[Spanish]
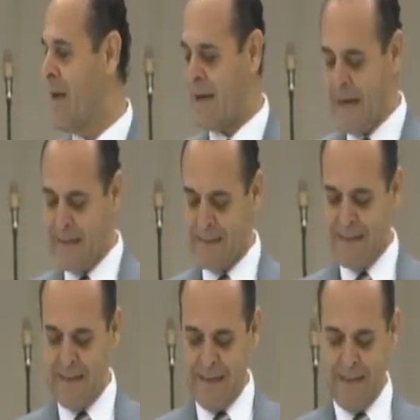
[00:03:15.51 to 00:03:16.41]
la clase
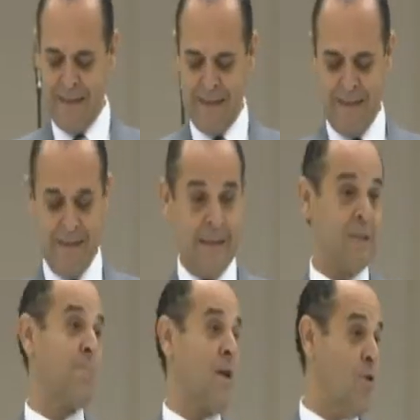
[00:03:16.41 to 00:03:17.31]
de,
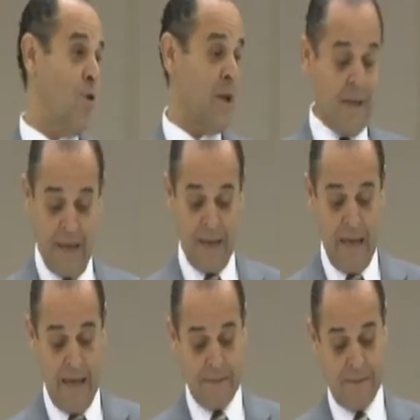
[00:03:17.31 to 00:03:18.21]
español y de
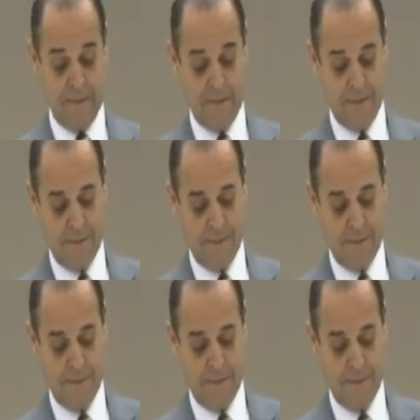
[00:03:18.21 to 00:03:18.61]
inglés.